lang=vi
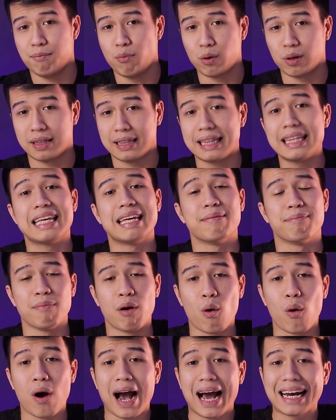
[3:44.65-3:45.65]
một tỷ
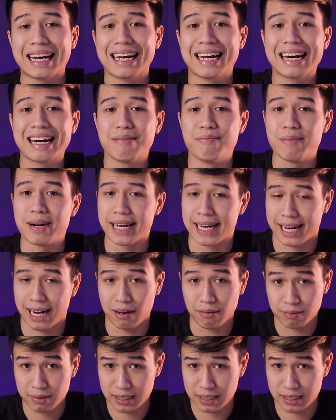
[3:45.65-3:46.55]
màu H D R mười cộng,